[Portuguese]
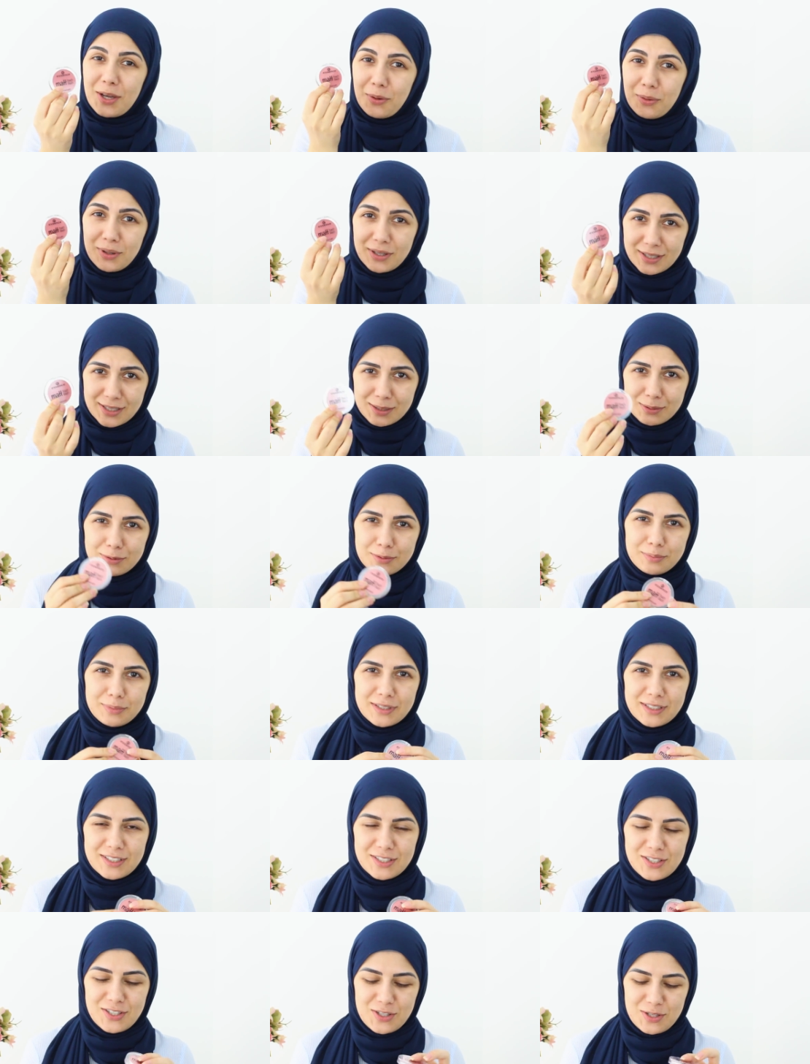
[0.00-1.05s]
que eu amo
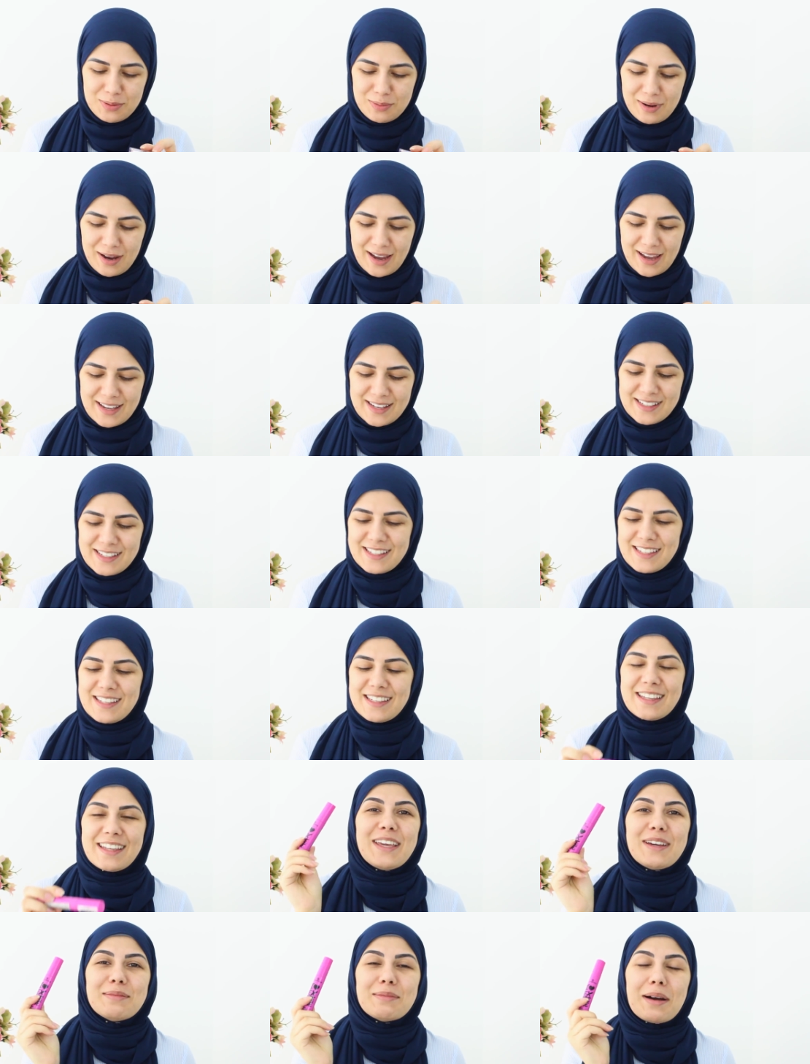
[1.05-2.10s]
blush
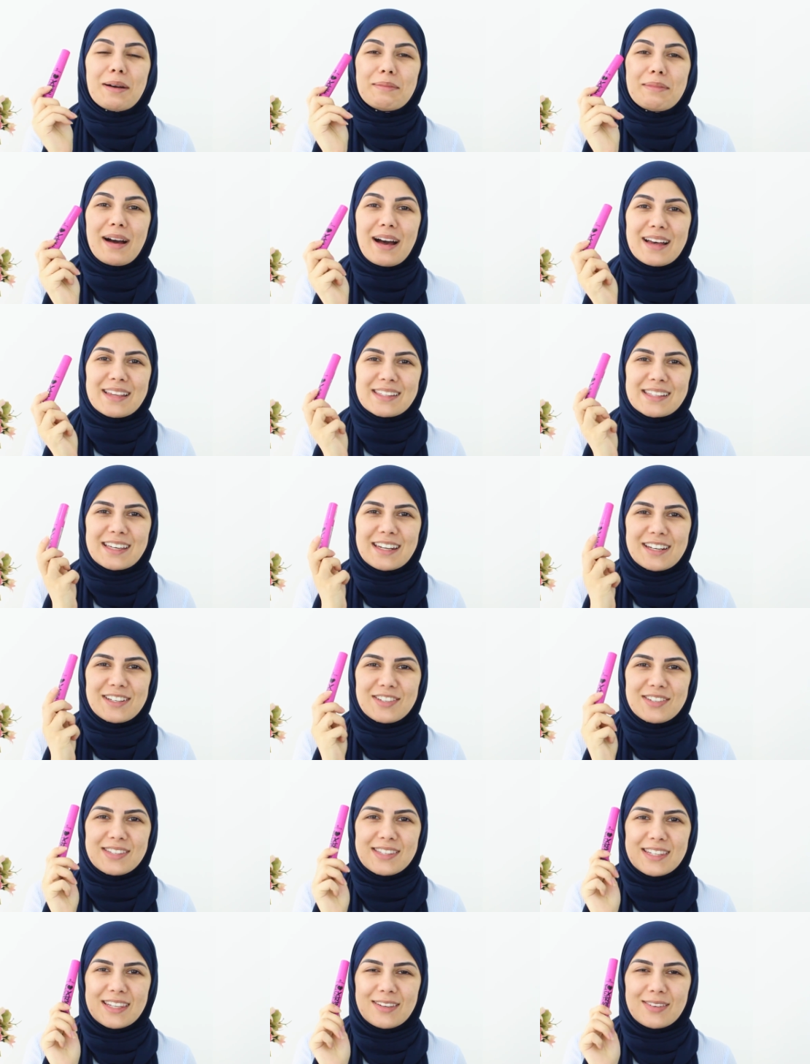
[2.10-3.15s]
demais, e uma máscara
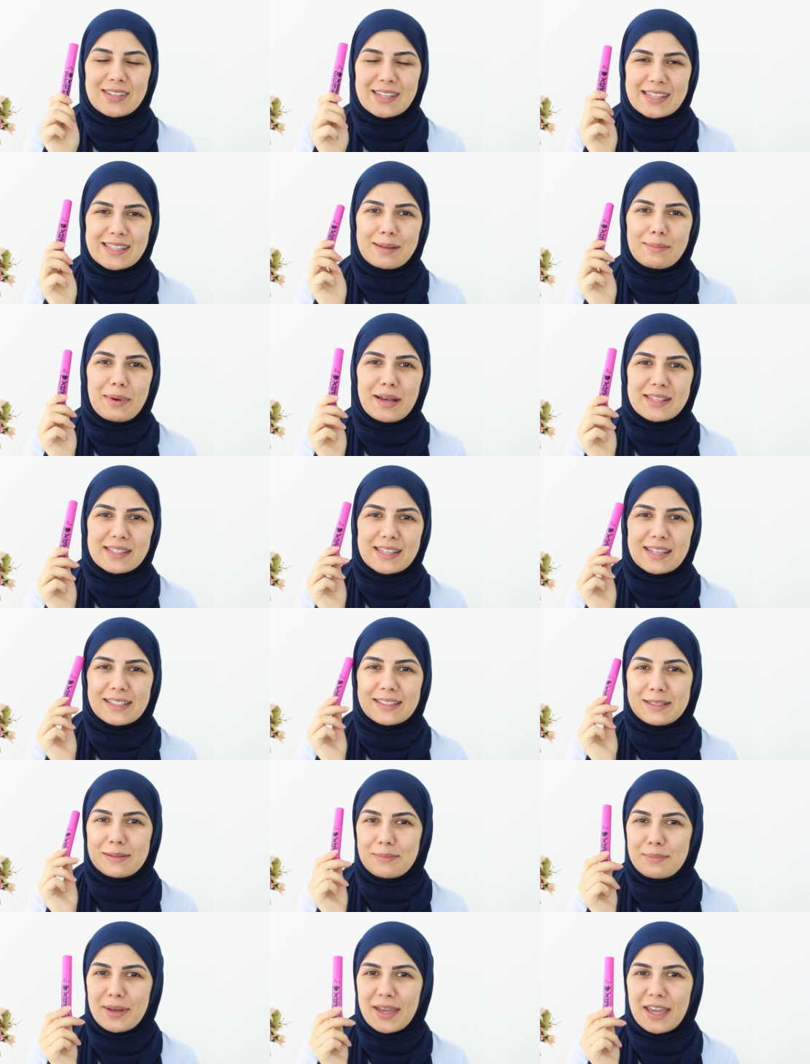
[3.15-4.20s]
de cílios, essa máscara
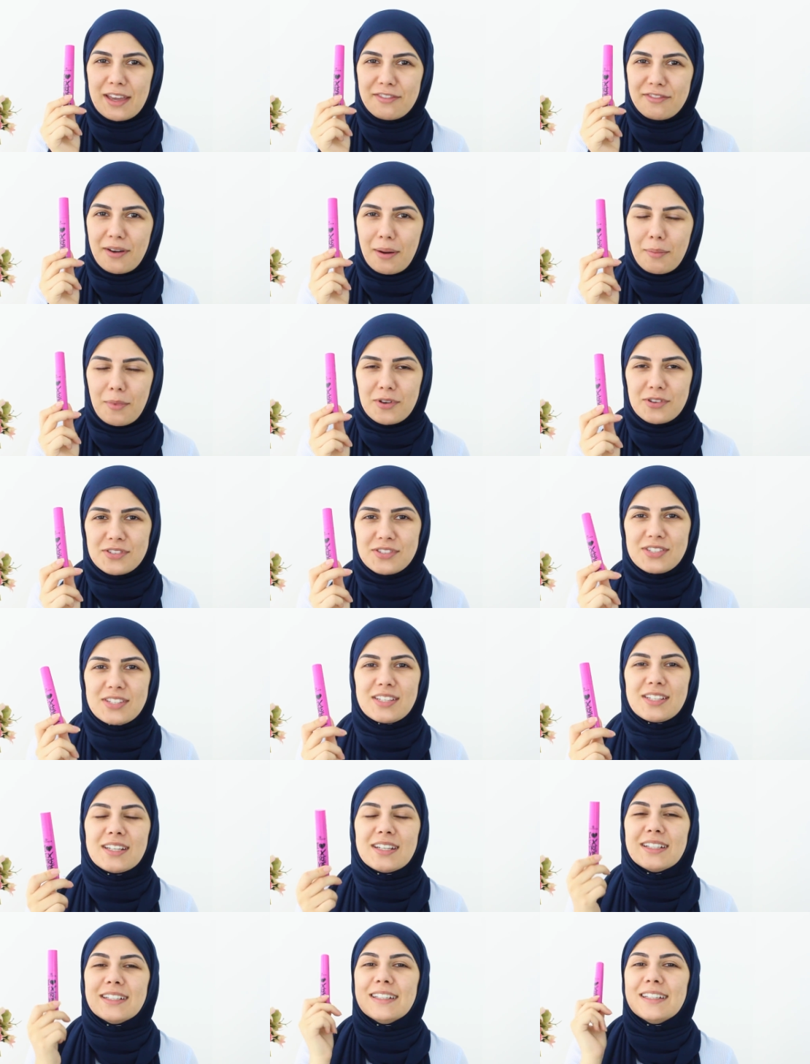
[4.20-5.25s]
também é
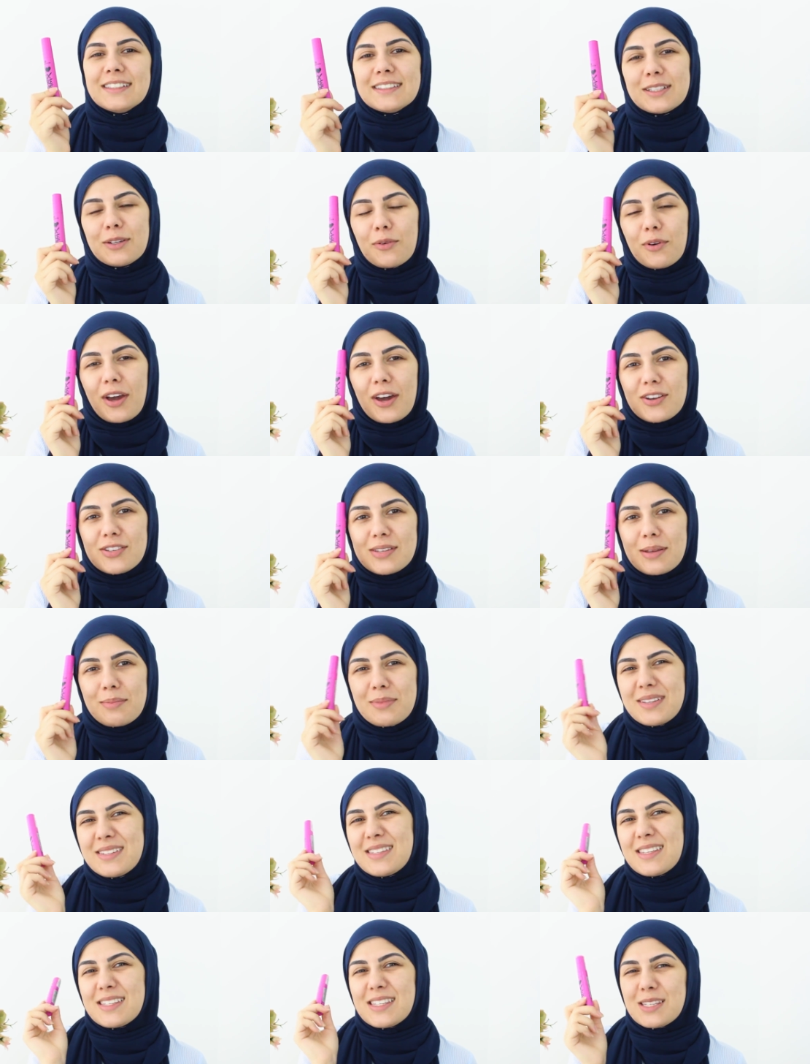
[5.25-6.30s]
famosinha, então eu quero
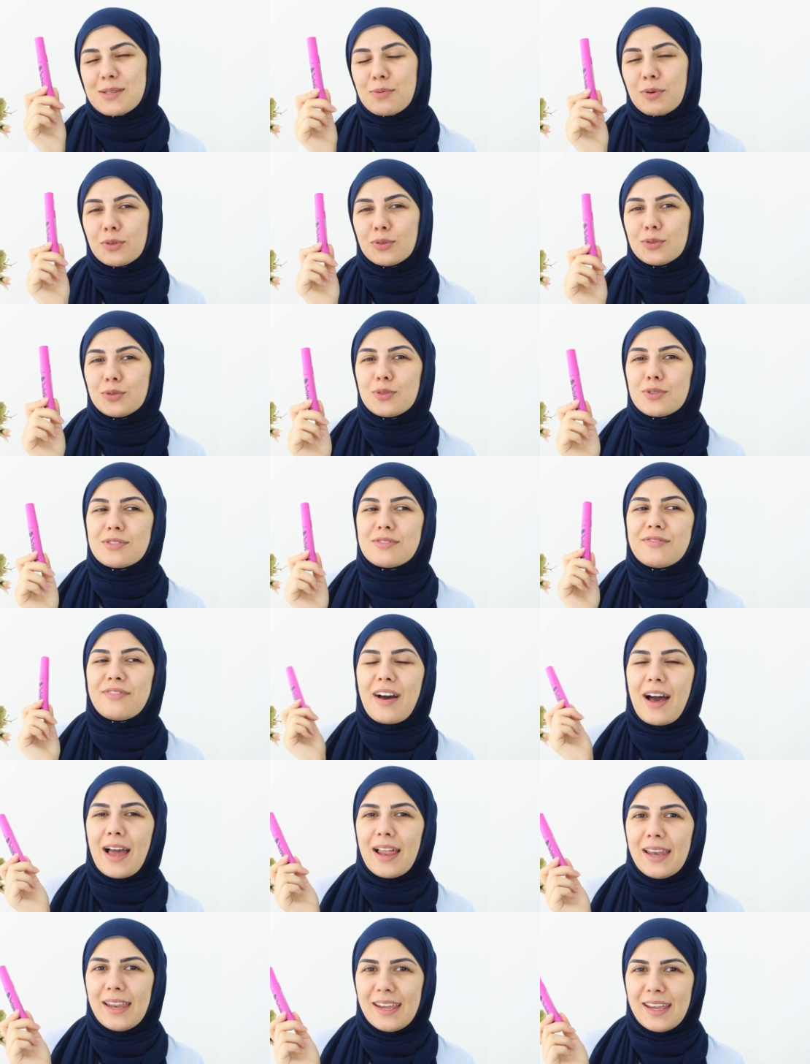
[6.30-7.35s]
saber se esses produtos
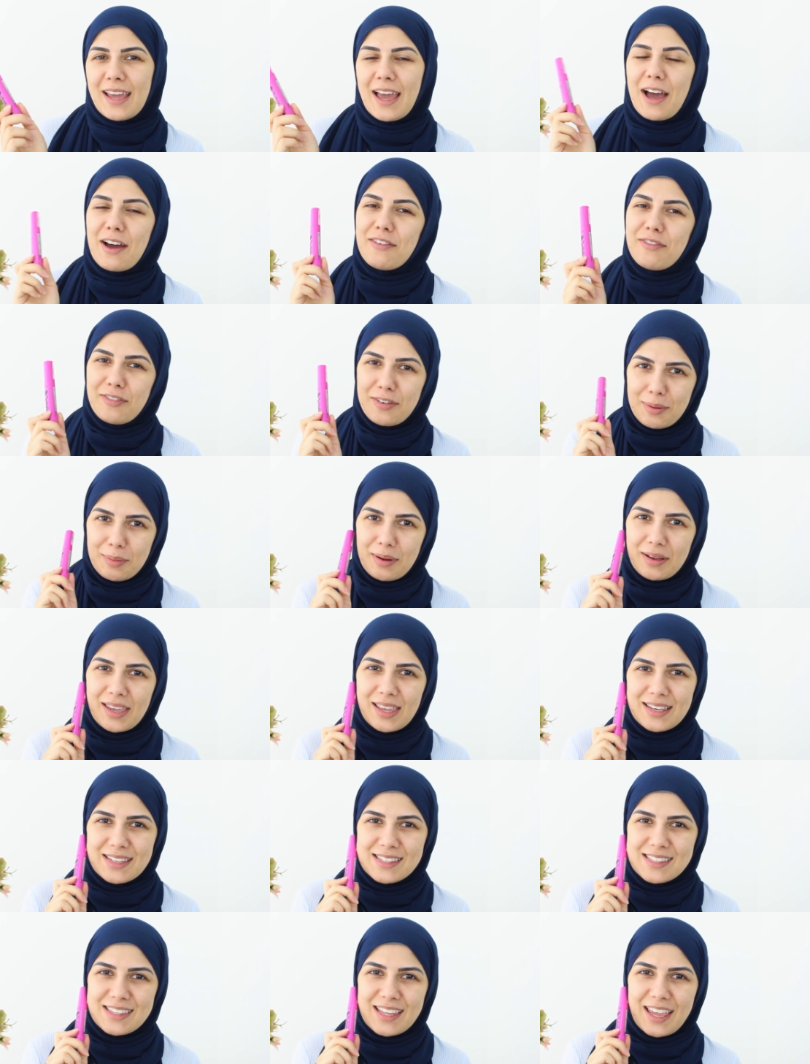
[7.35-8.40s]
valem a fama que eles